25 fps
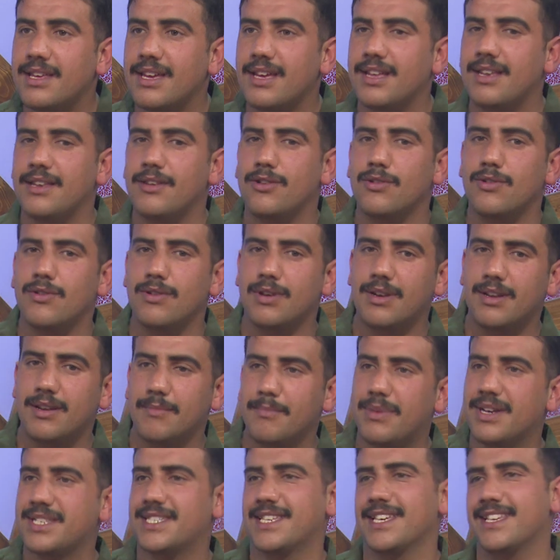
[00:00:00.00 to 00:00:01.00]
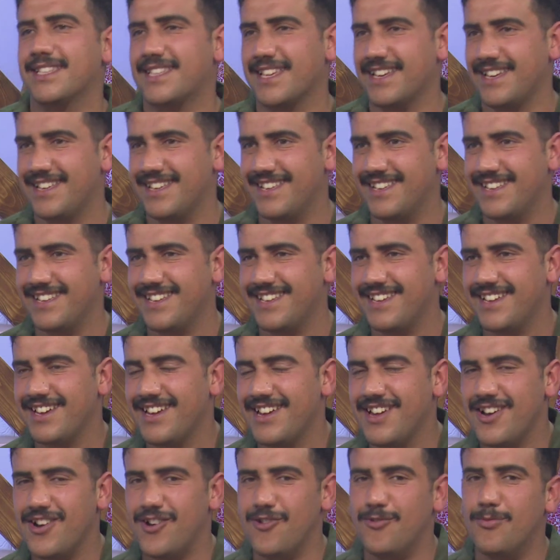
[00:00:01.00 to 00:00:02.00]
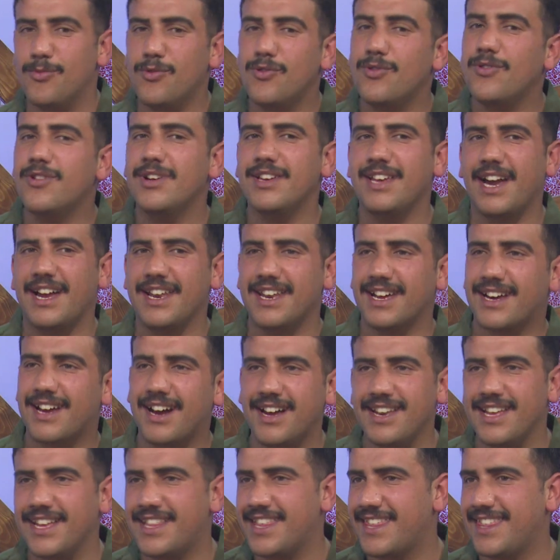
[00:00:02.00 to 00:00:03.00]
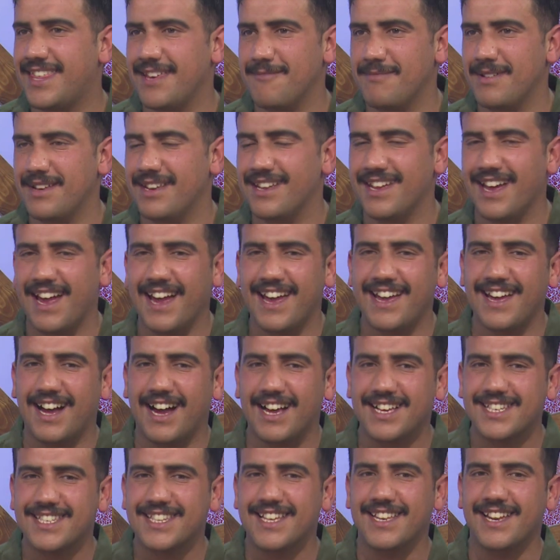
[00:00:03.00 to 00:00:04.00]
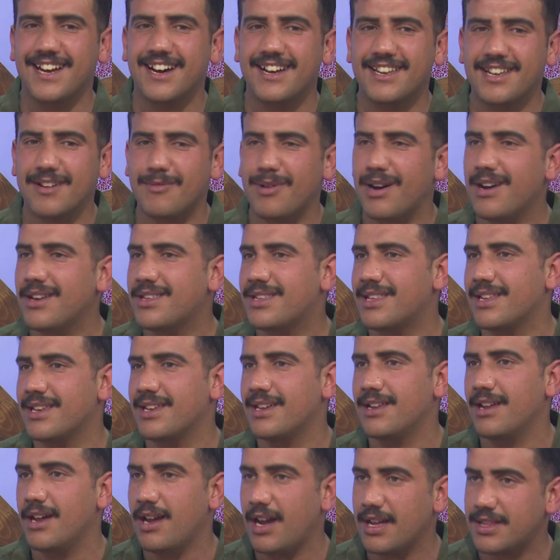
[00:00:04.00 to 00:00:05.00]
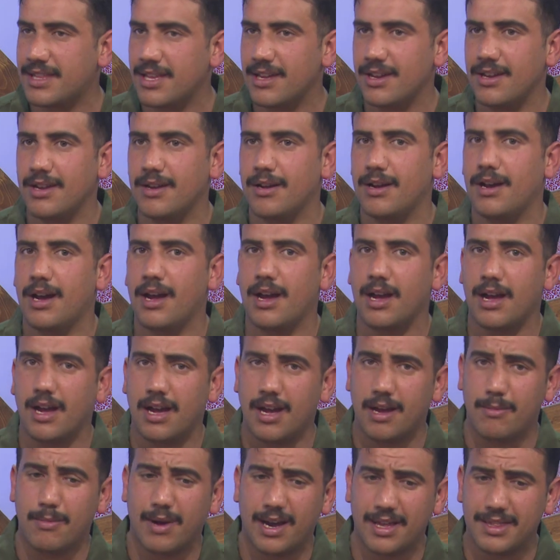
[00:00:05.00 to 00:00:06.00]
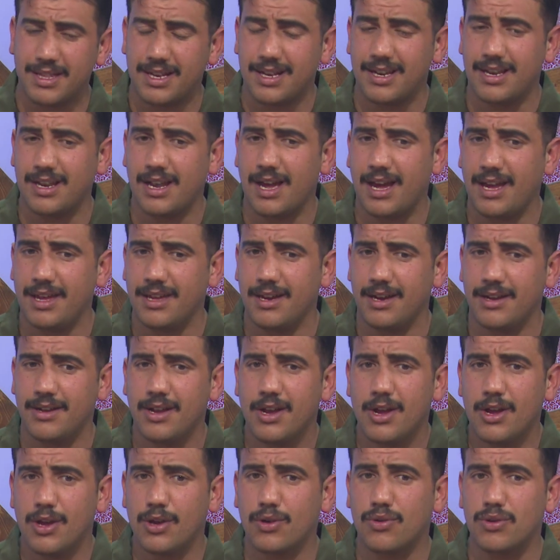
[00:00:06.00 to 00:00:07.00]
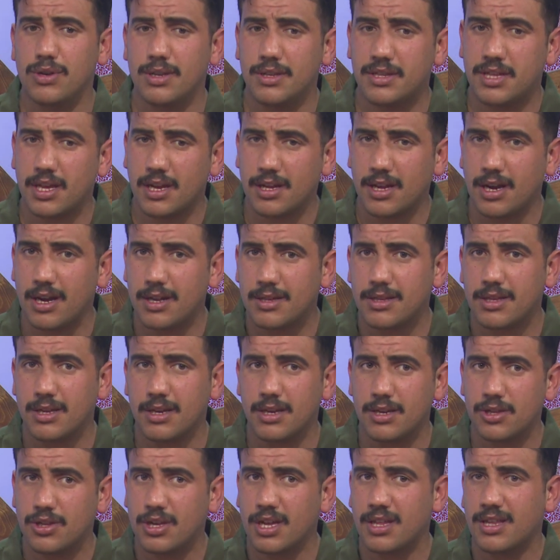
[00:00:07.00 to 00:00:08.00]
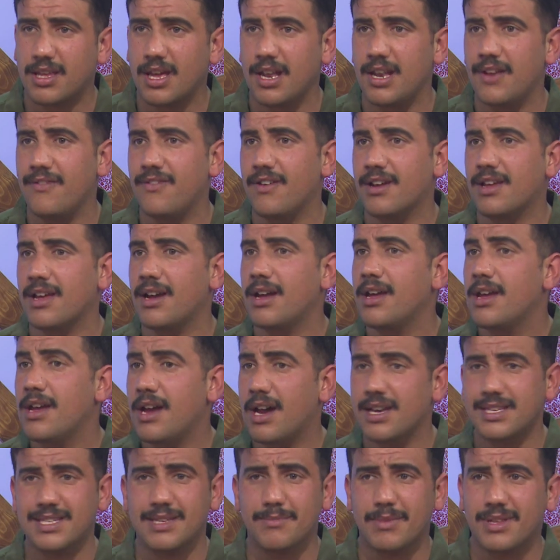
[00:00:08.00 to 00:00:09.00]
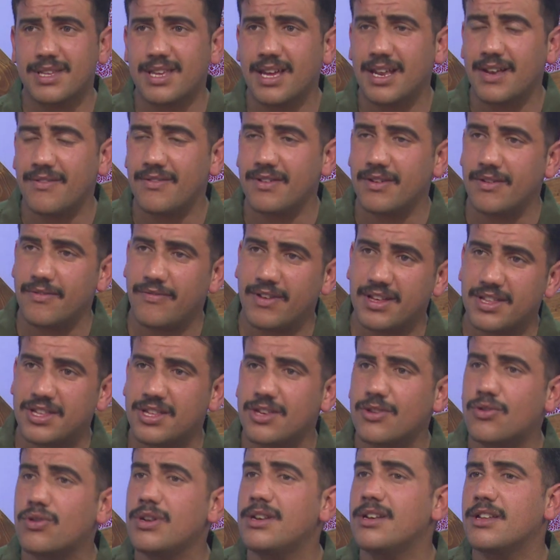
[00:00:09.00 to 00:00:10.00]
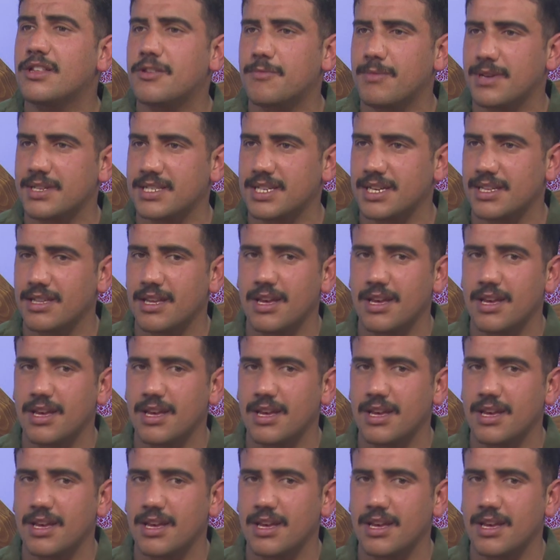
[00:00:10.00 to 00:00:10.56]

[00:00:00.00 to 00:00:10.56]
انه بسيطه ومو يعني غاليه الثمن يعني اصلا انا ما اشتري حتى بعض الاحيان يقول انت ايش قد تكلفك اصلا ما تكلفنا فشي كلش بسيط